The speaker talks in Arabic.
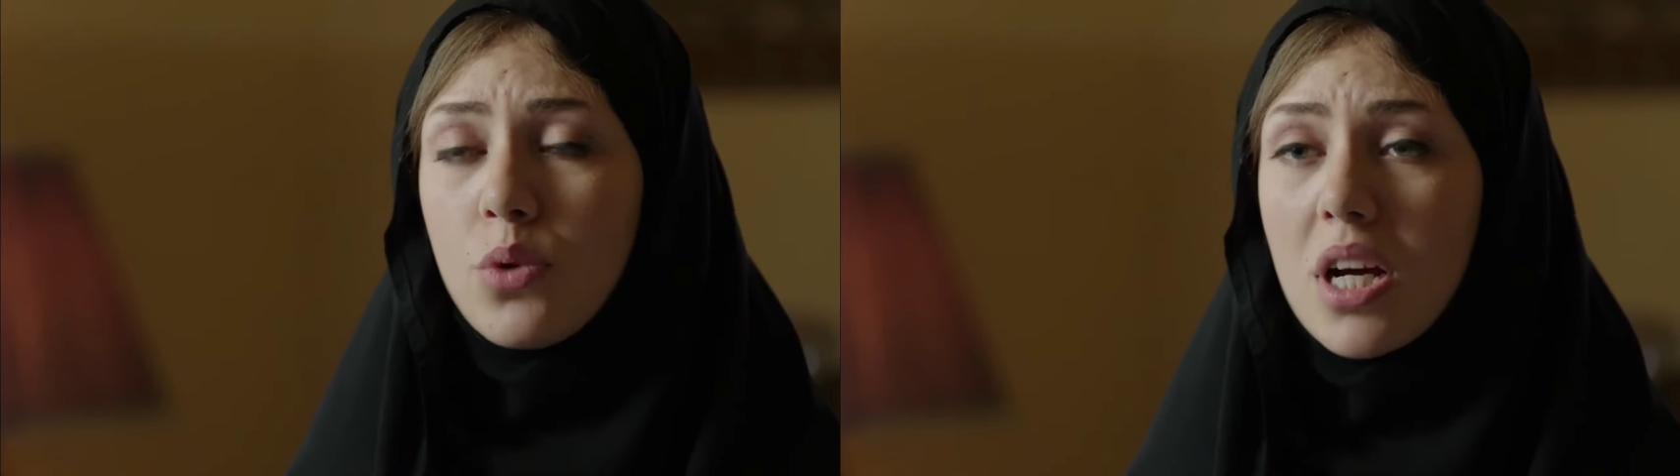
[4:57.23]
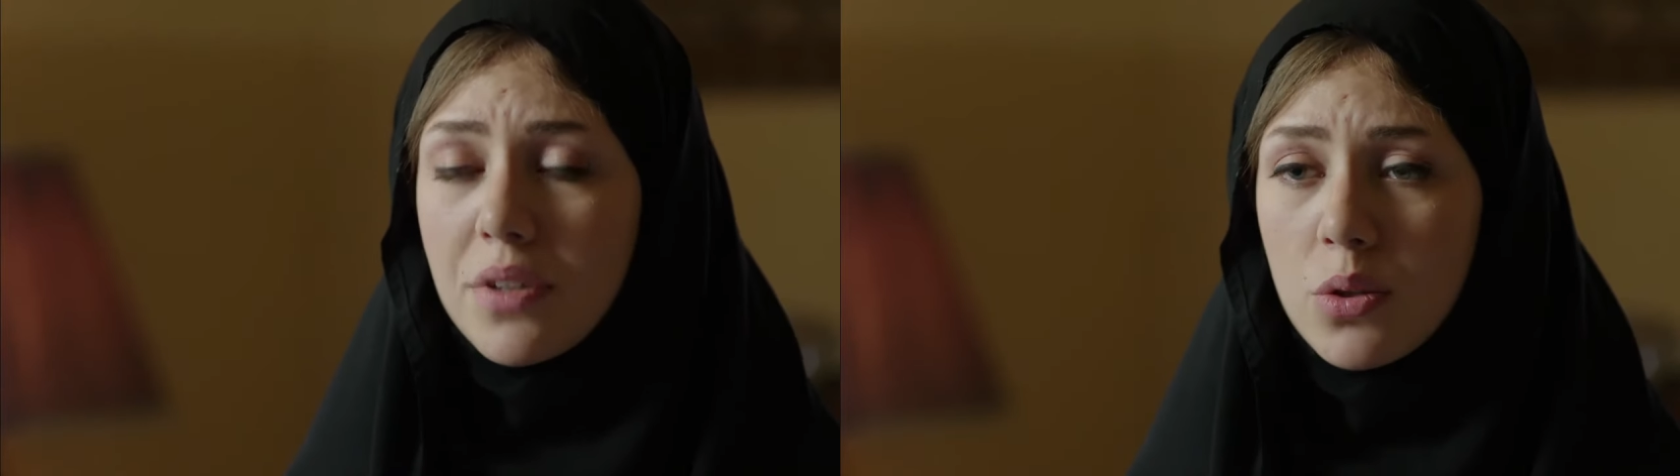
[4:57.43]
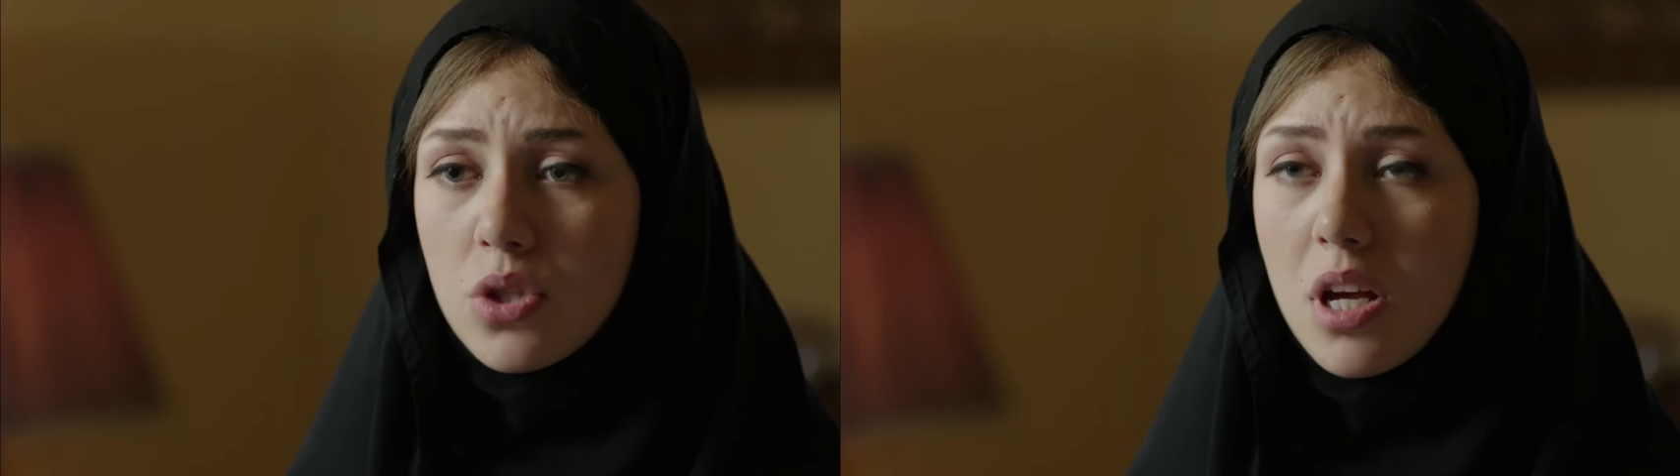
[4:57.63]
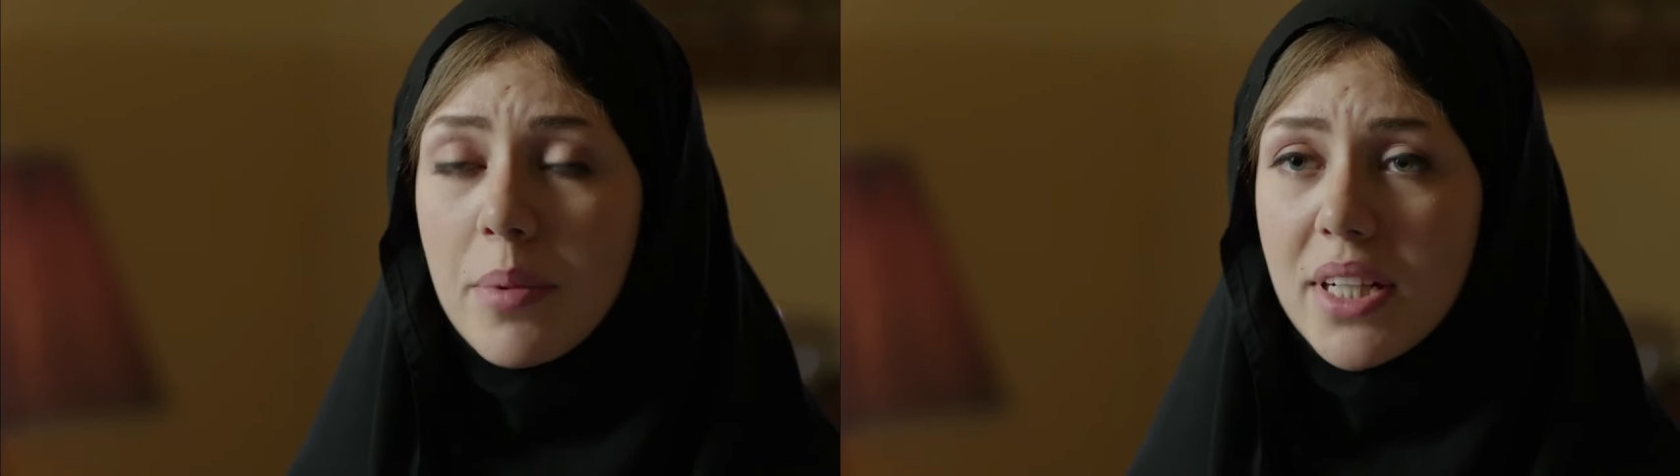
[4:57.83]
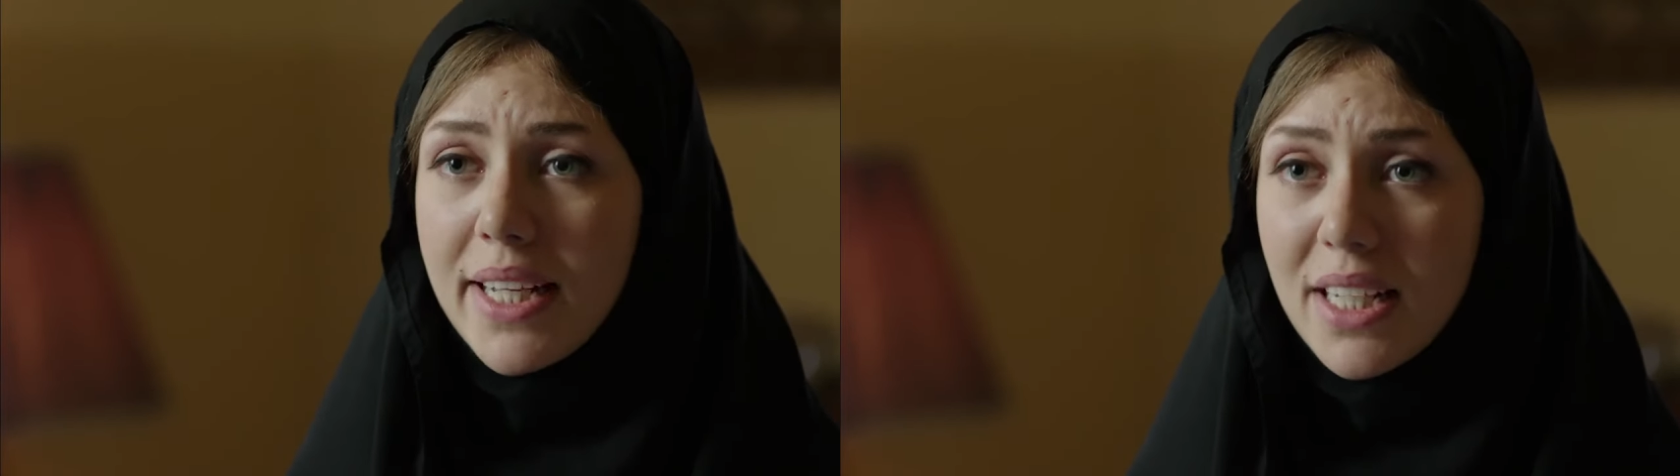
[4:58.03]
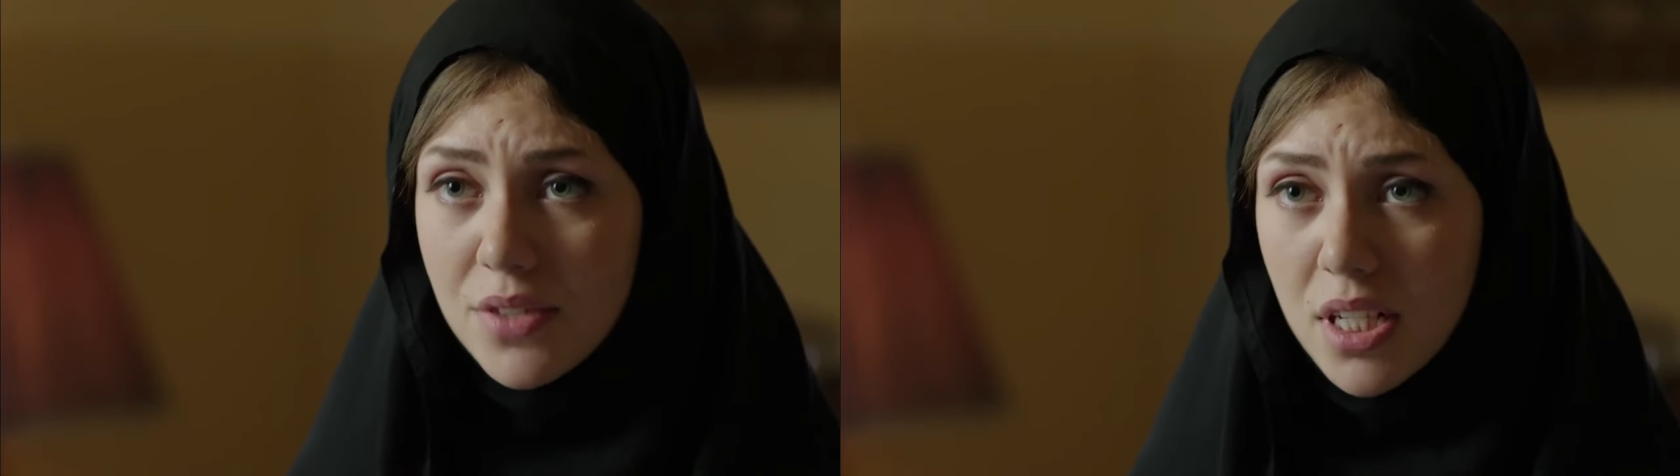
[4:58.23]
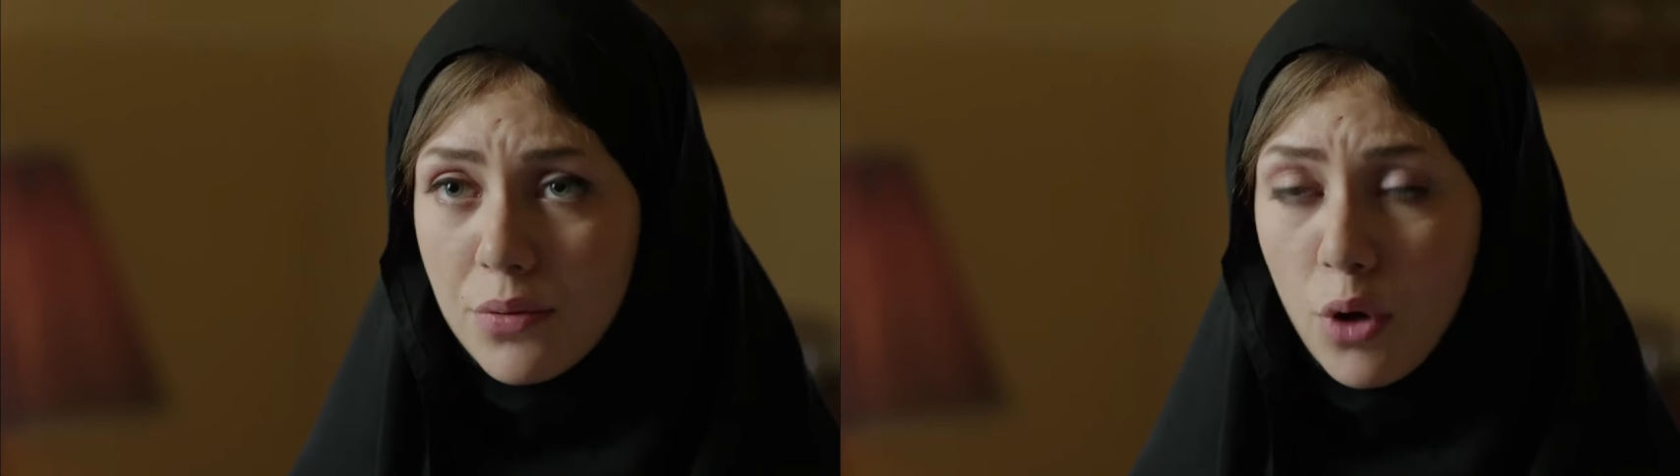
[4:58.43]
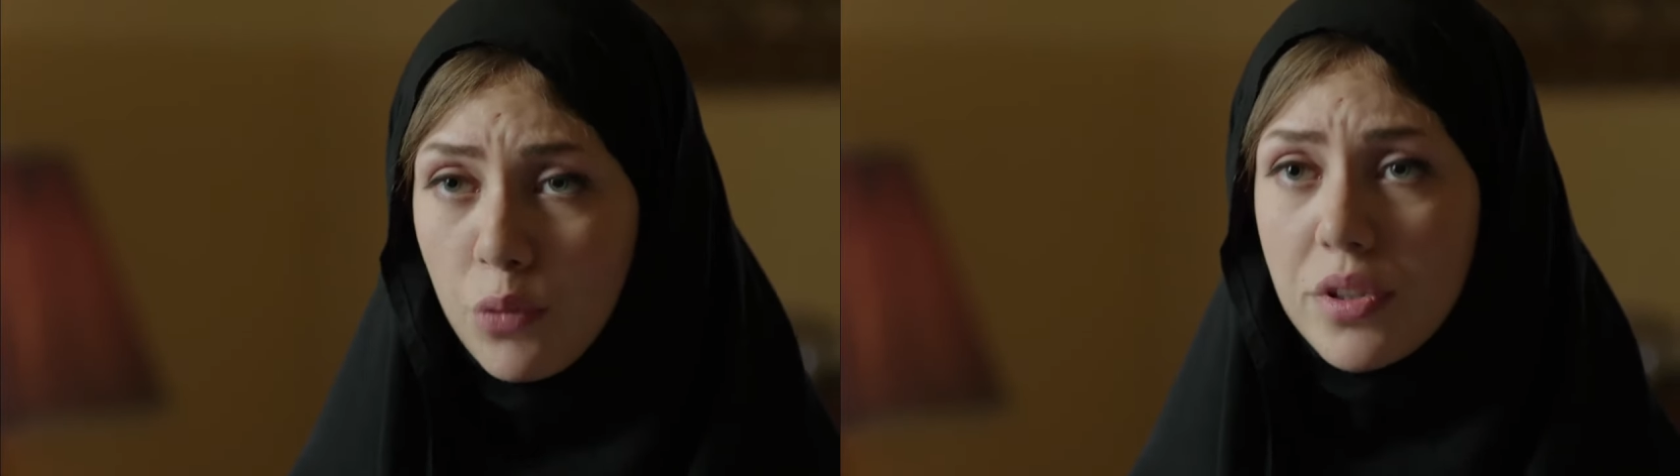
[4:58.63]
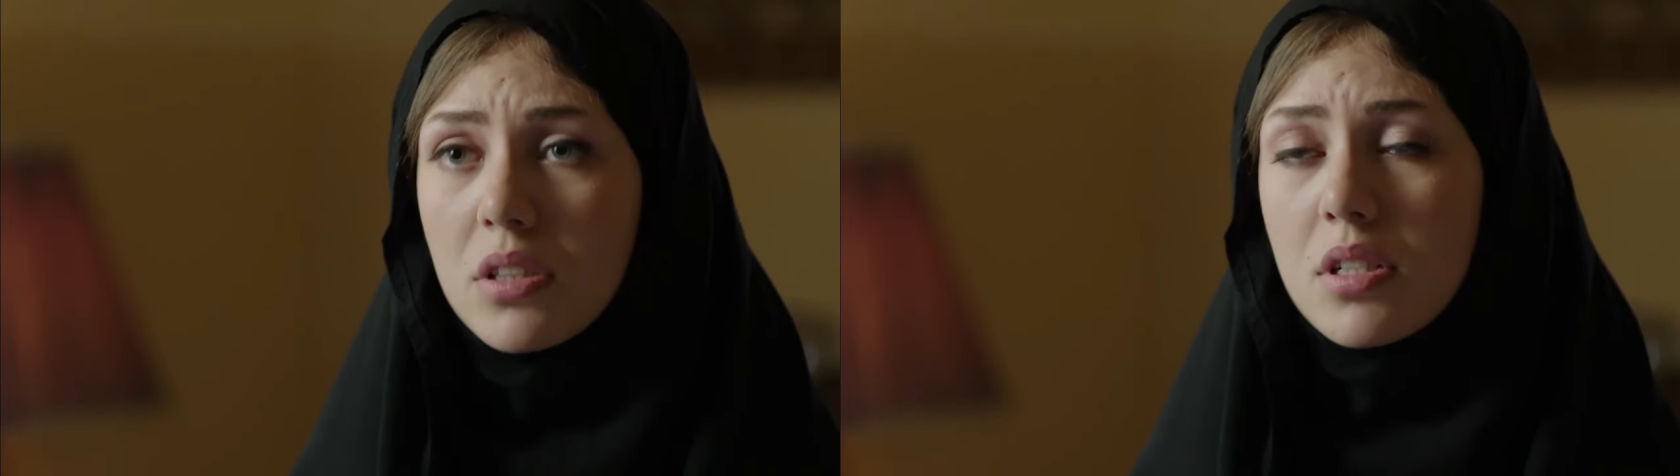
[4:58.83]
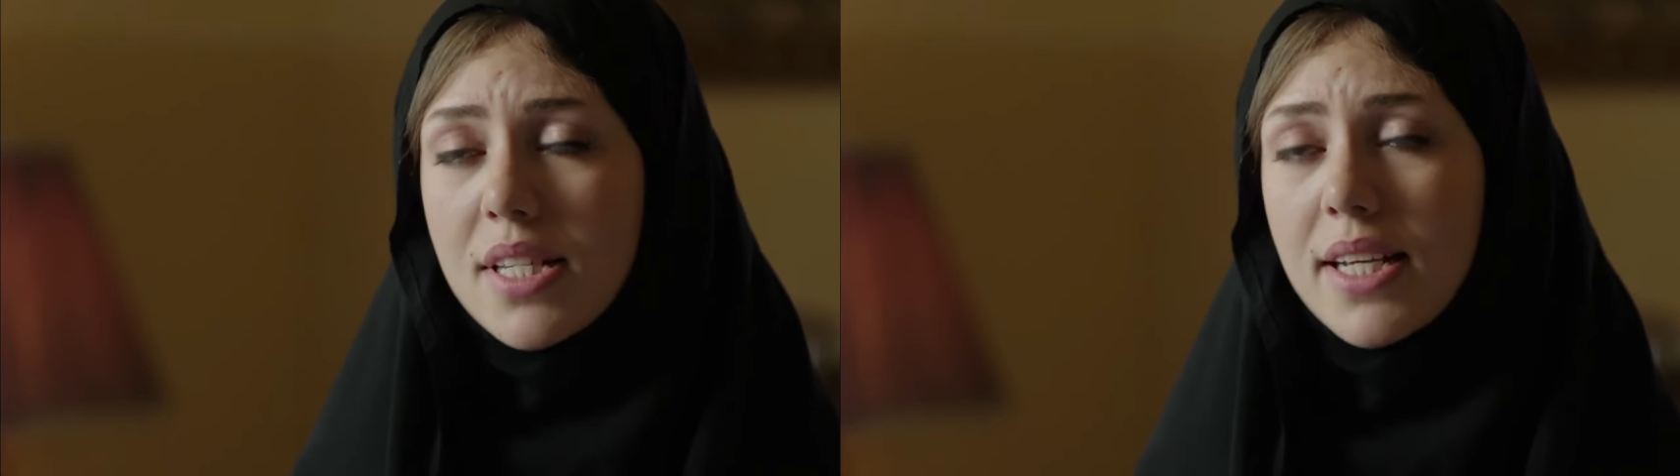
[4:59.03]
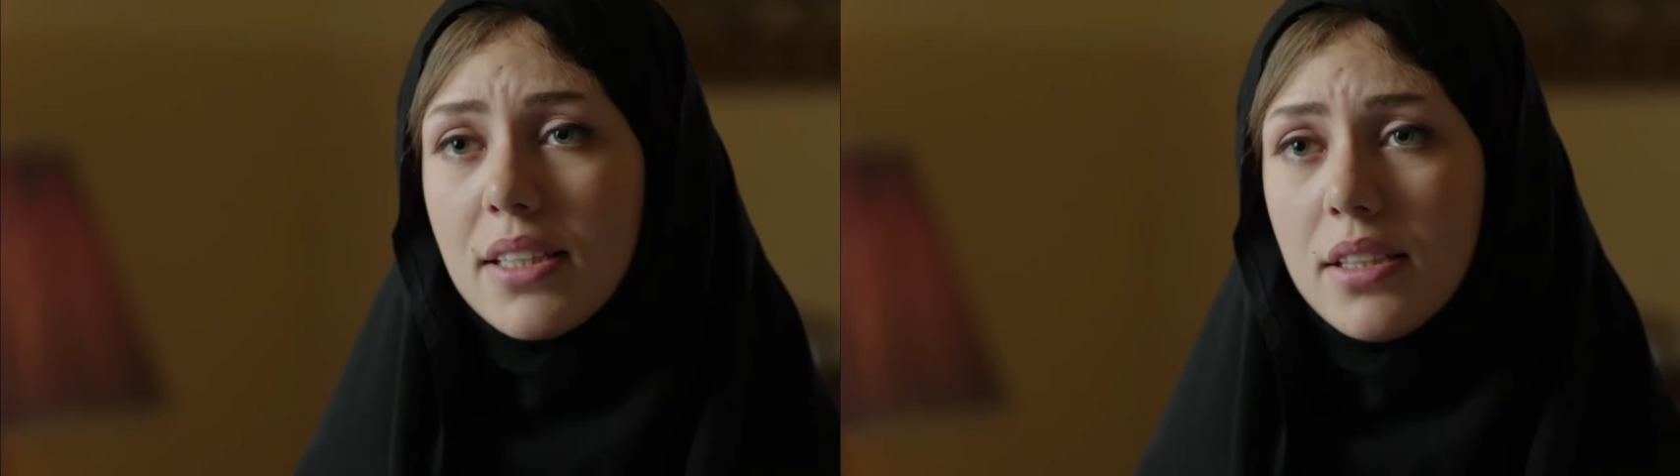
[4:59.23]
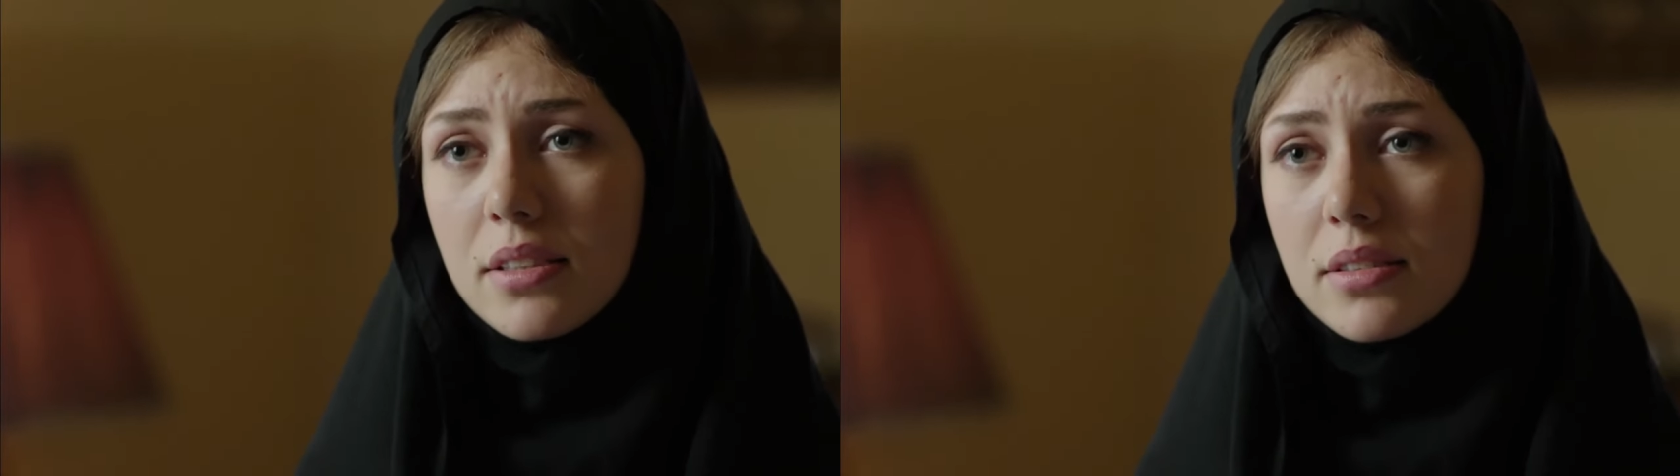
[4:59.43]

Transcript: وعارفه انه صعب تلاقي نفسك في حفره نار زي دي